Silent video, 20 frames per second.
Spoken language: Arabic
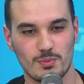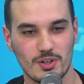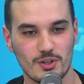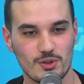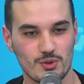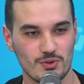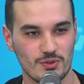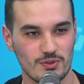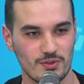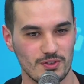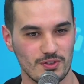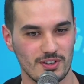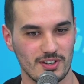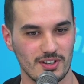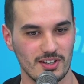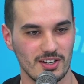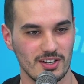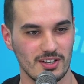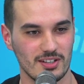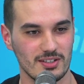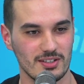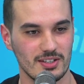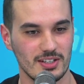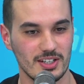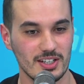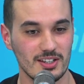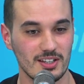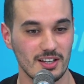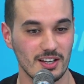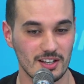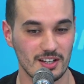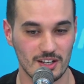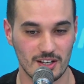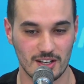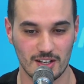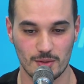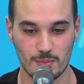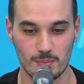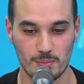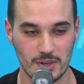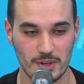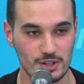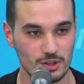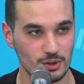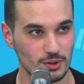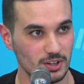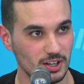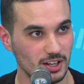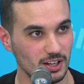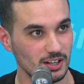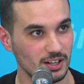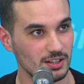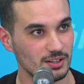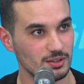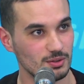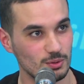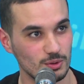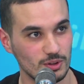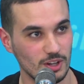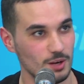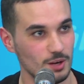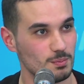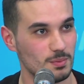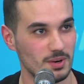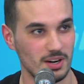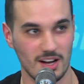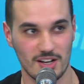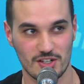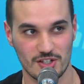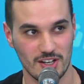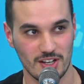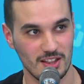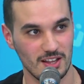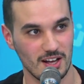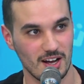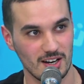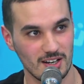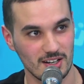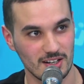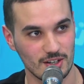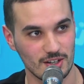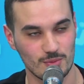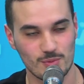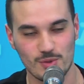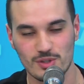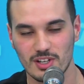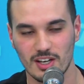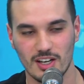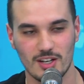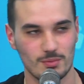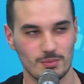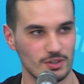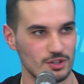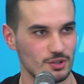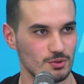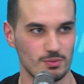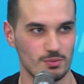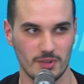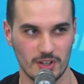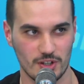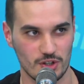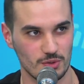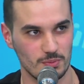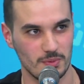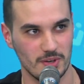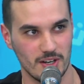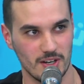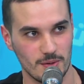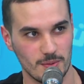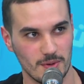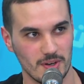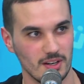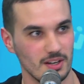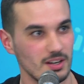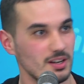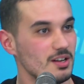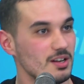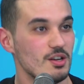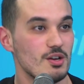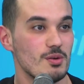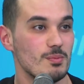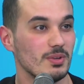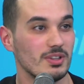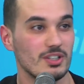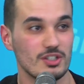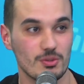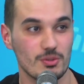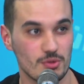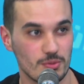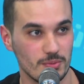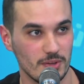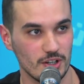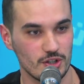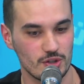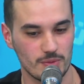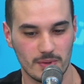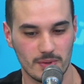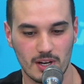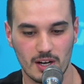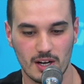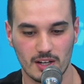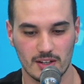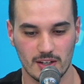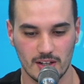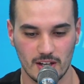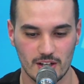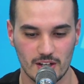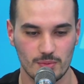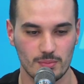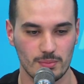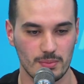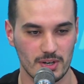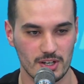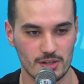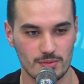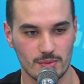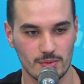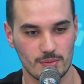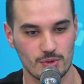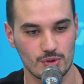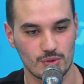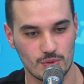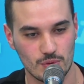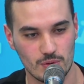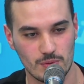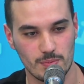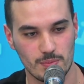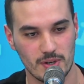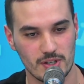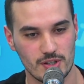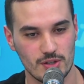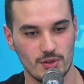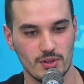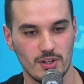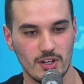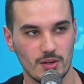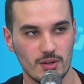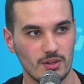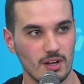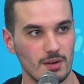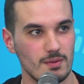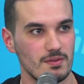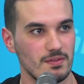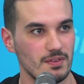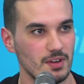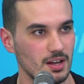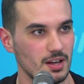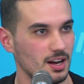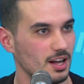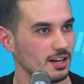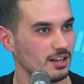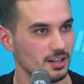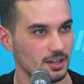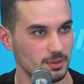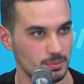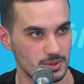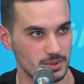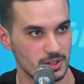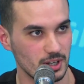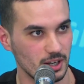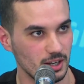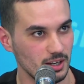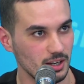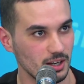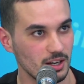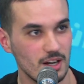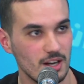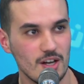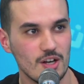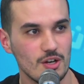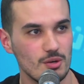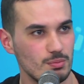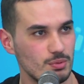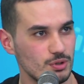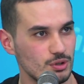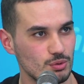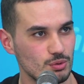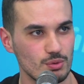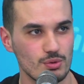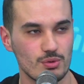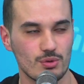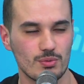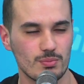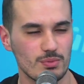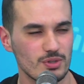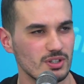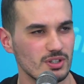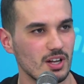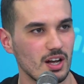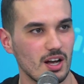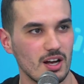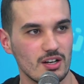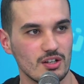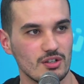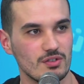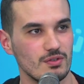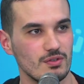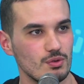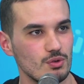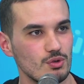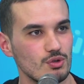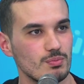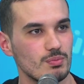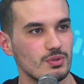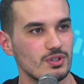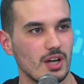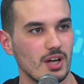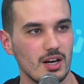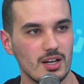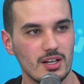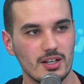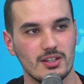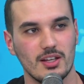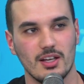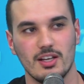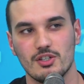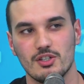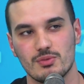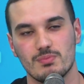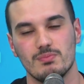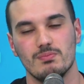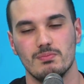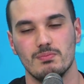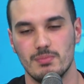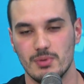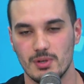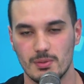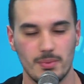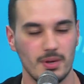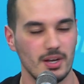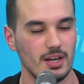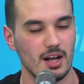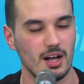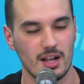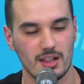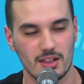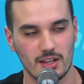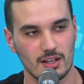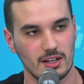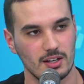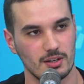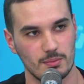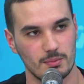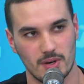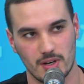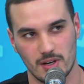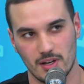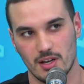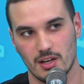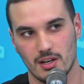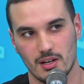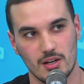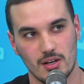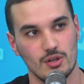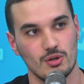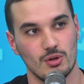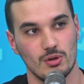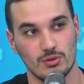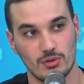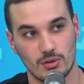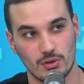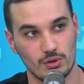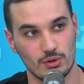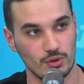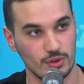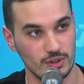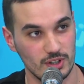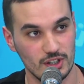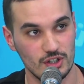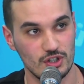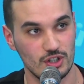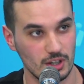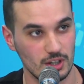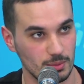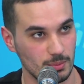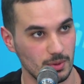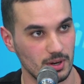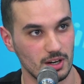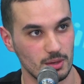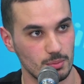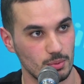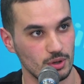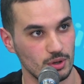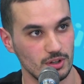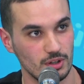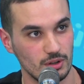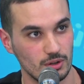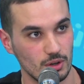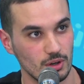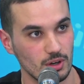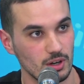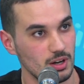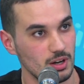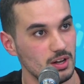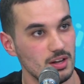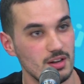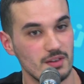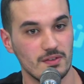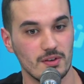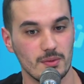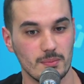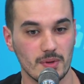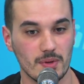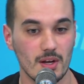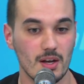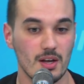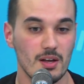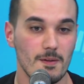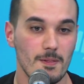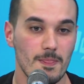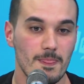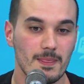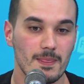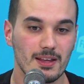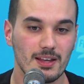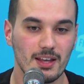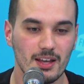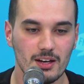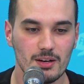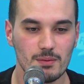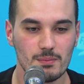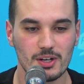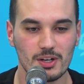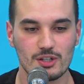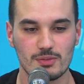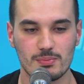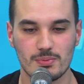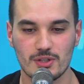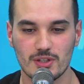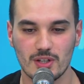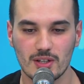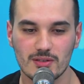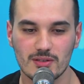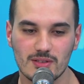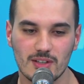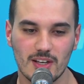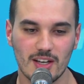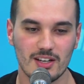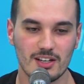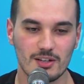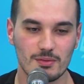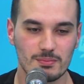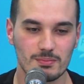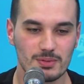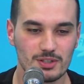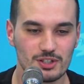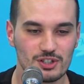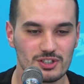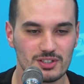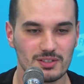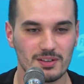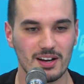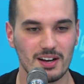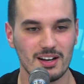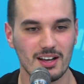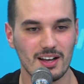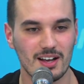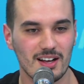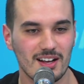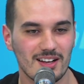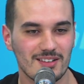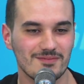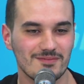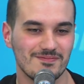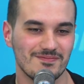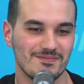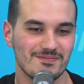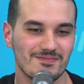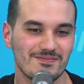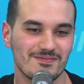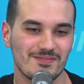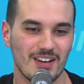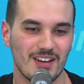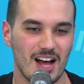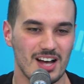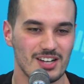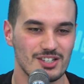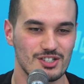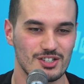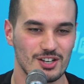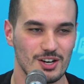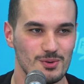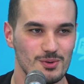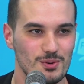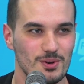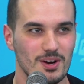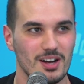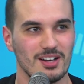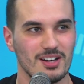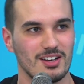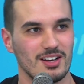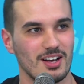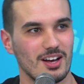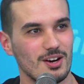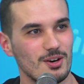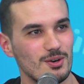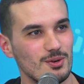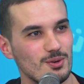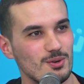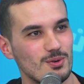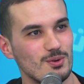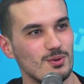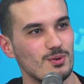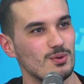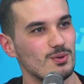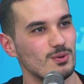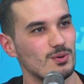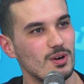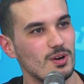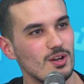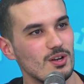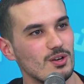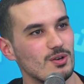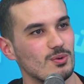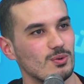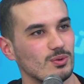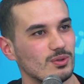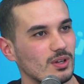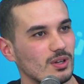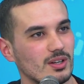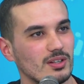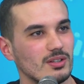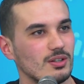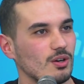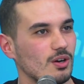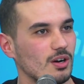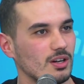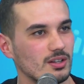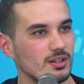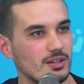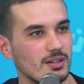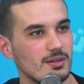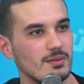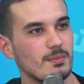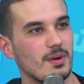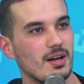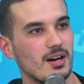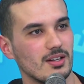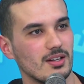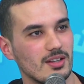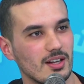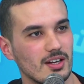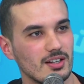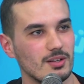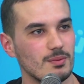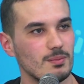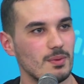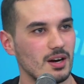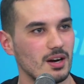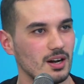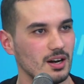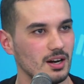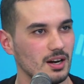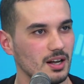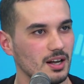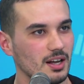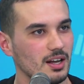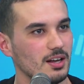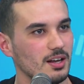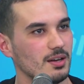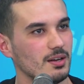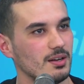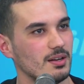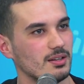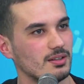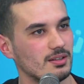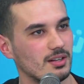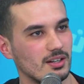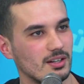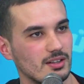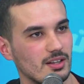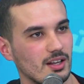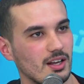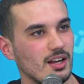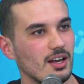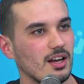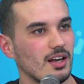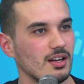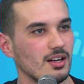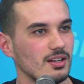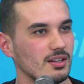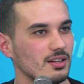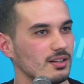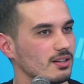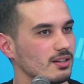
بيشوف ريت كانك باسيوني وتحب الحاجه هذه على الاخر مستحيل ما تنجمش تعيش منها معناها ما تنجمش تعيش منها خاطر كانك بالرسمي باش تكون باسيوني وتعمل فيها الحكايه بالصحيح باش توصل باش تدخلك فلوس باش تخليك تعيش بالباهي على الاخر معناها اون طونك دي جي معناها بروديكتور فهمت كان ماكش باش كانك باش معناها على الجو هكا و... وتقعد مره تخدم مره لا ترتاح